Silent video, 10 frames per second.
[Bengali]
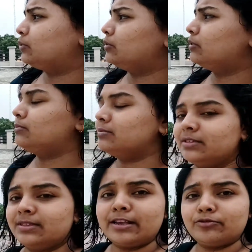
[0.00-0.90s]
তো
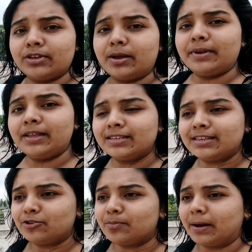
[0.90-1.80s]
শেষ হয়ে যাবে কিনা
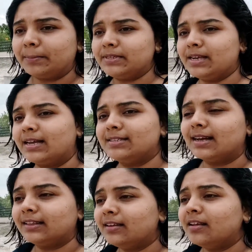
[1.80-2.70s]
সেসব ভাবছি আর
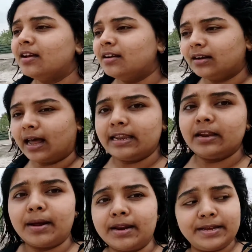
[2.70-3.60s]
যাদের টালির
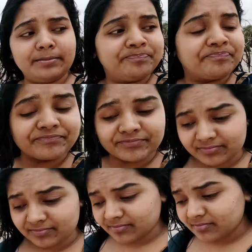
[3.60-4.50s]
বাড়ি
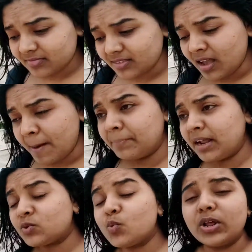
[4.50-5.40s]

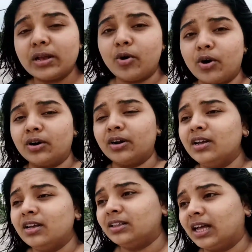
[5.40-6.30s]
প্লাস কুড়ে ঘর
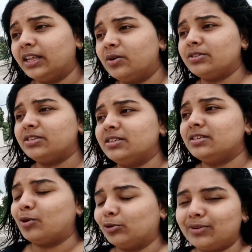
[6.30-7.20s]
তাদের হচ্ছে যে
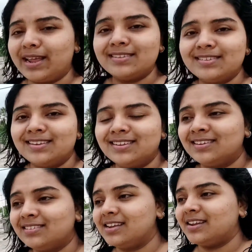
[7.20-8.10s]
কত টেনশন
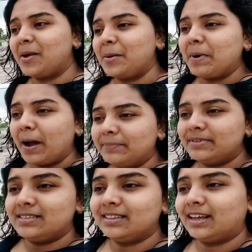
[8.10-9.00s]
সেটাই আমি ভাবছি
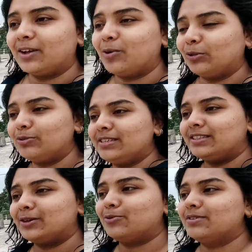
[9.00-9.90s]
যে তারা কত
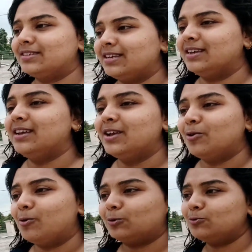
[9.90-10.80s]
চিন্তা করছে
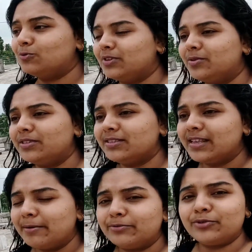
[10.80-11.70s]
কতজনকে হচ্ছে
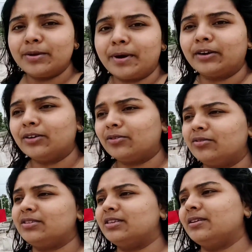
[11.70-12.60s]
সেফ জোনে পাঠানো
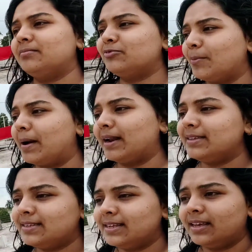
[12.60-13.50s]
হচ্ছে সব বাড়ি
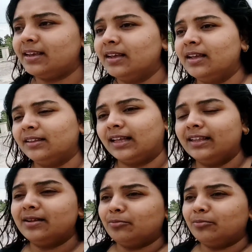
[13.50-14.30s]
ছেড়ে তাদের